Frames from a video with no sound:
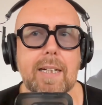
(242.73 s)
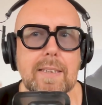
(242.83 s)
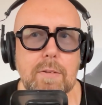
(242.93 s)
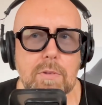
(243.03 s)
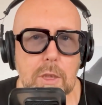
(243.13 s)

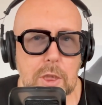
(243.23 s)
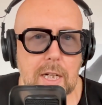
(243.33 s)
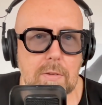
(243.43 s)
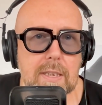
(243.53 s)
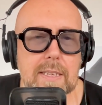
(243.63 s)
Die
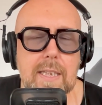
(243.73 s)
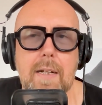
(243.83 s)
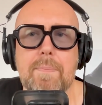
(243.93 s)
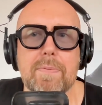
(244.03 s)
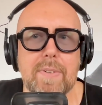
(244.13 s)
Unterstellung ist
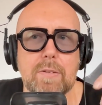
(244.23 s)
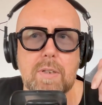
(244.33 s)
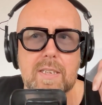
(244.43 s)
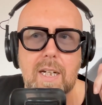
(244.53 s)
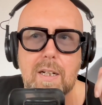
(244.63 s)
ja, wenn du
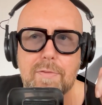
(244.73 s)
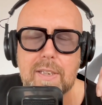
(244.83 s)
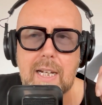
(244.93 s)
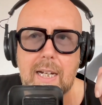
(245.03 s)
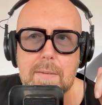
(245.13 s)
das in einer
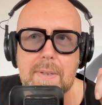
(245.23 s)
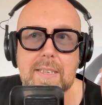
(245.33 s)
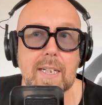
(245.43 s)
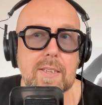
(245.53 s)
Filiale machst,